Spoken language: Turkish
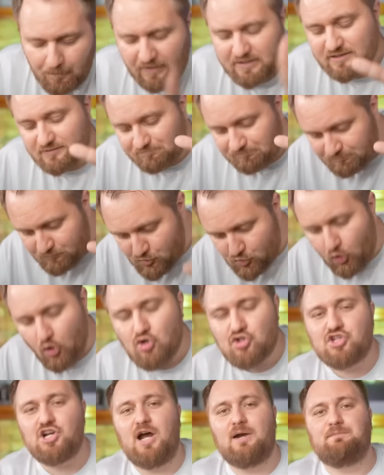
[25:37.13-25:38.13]
Bakın
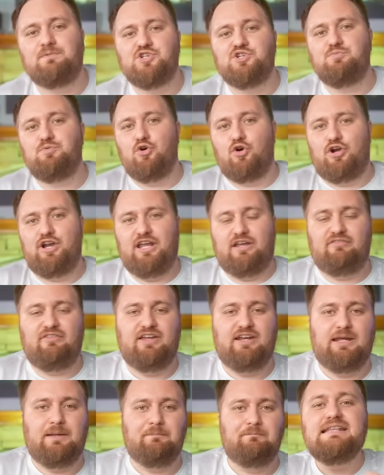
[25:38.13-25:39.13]
çok çarpıcı bir örnek
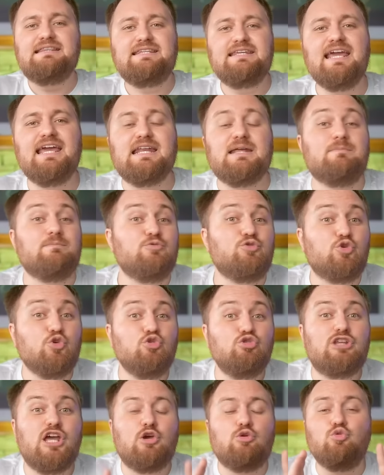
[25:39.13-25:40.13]
vereyim. Diyelim
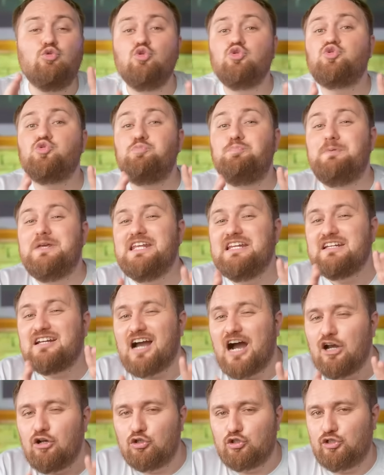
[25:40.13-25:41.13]
günde 3000
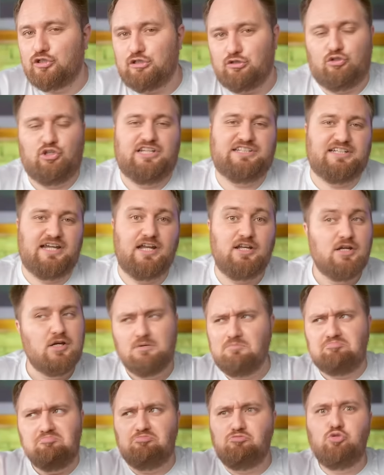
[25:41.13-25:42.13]
kalori tüketen
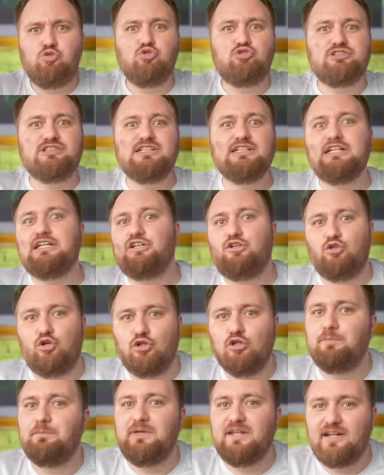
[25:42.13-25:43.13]
140
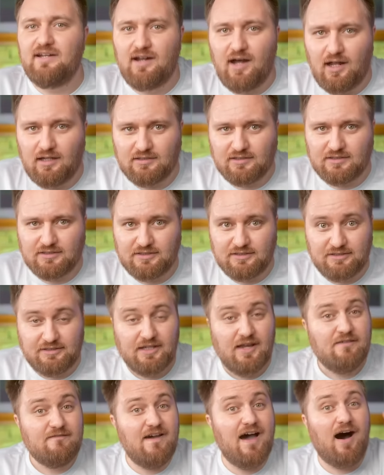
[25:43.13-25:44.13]
kiloluk birini aldınız
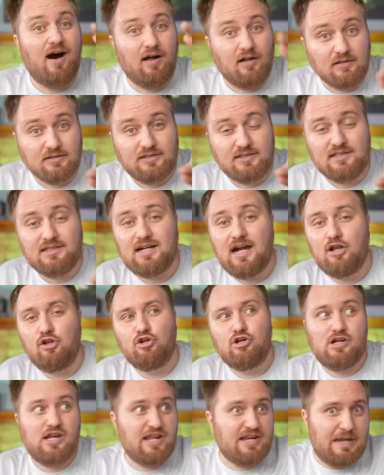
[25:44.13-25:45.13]
ve aldığı
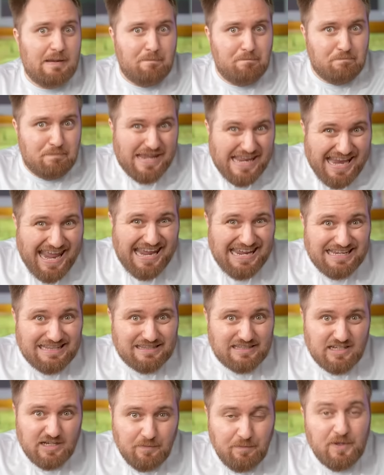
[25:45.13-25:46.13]
kalorileri bine
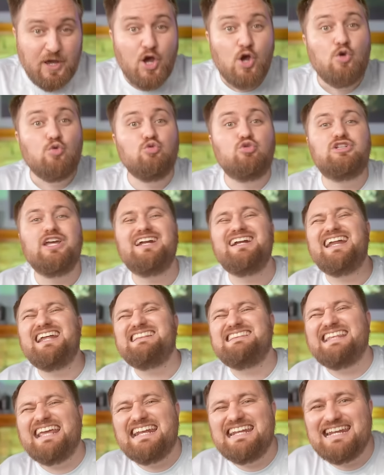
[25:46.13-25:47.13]
indirip
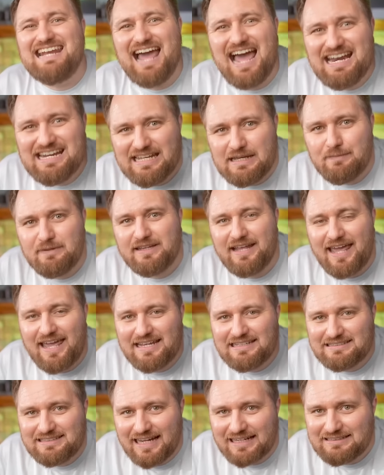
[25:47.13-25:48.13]
üzerine deliler gibi de
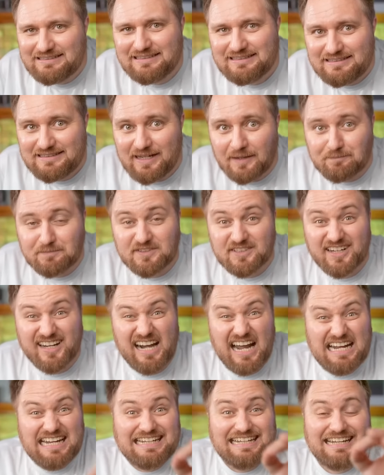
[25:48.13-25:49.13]
egzersiz
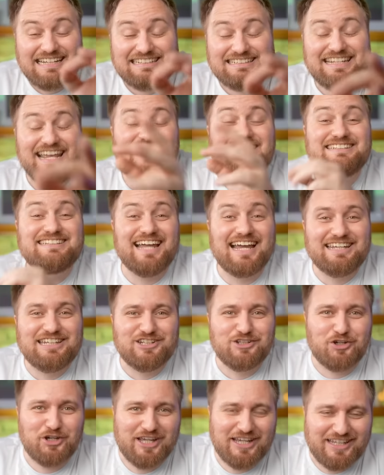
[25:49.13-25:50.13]
yaptırarak 80
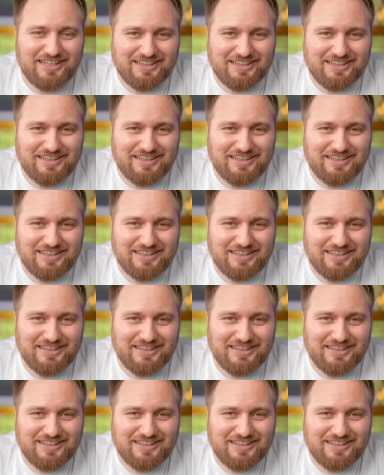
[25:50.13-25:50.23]
kiloya